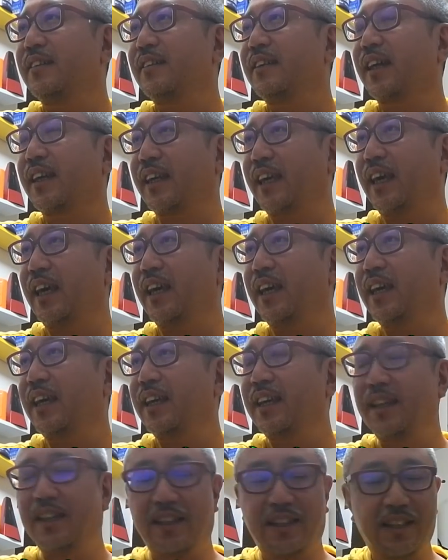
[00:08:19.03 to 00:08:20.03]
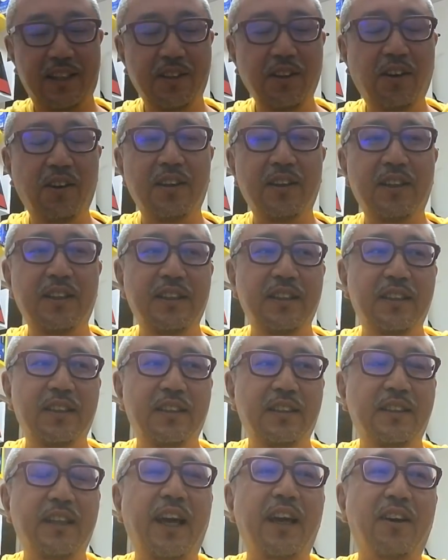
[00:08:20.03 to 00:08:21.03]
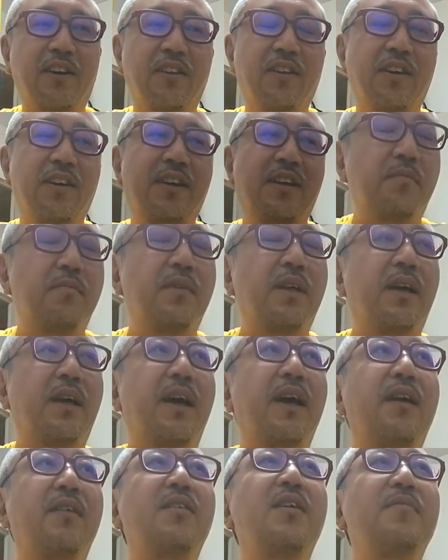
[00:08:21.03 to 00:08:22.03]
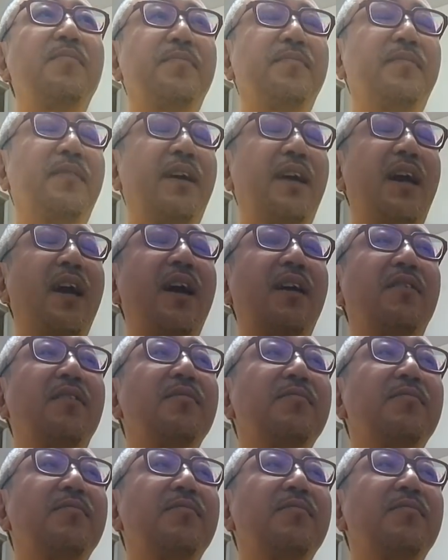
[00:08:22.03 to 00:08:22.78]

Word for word: だっけの最後のヘルプ、ヘル